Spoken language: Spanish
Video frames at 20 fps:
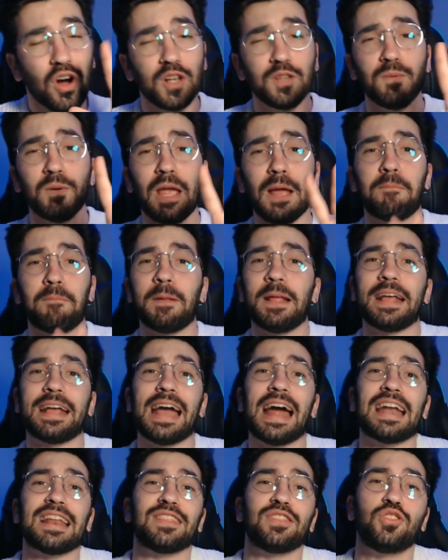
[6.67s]
Os voy a
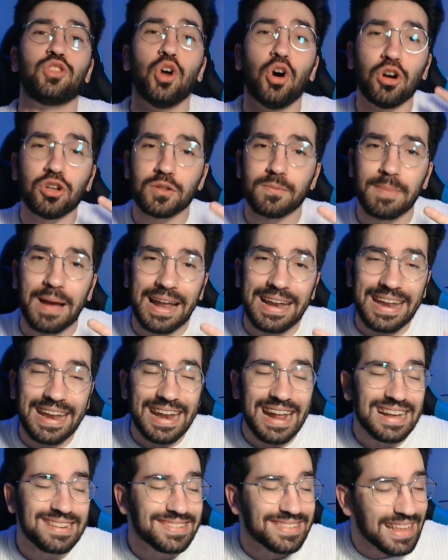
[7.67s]
explicar dos
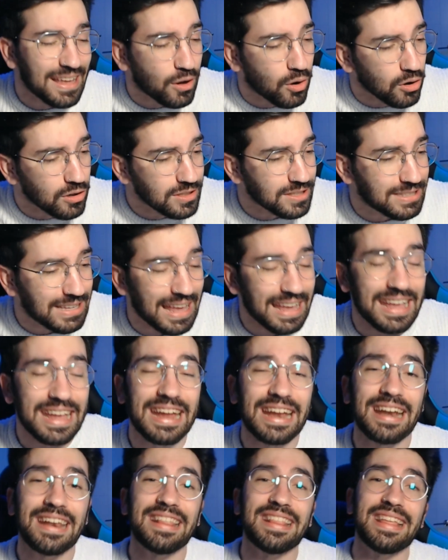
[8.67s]
maneras de
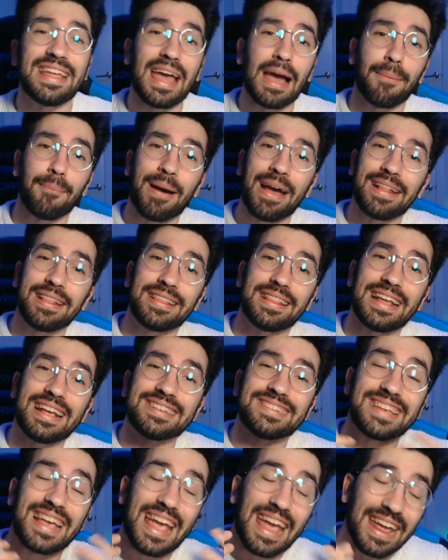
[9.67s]
conseguir
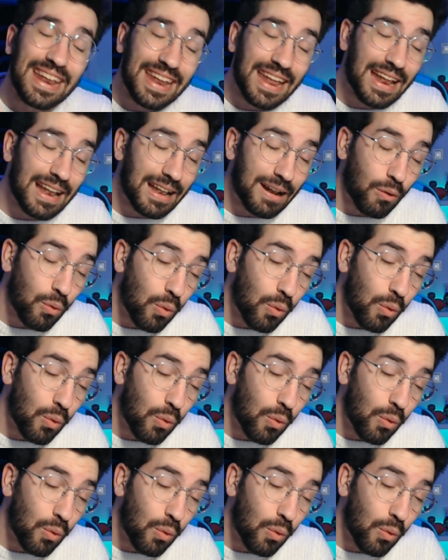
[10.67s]
diamantes en el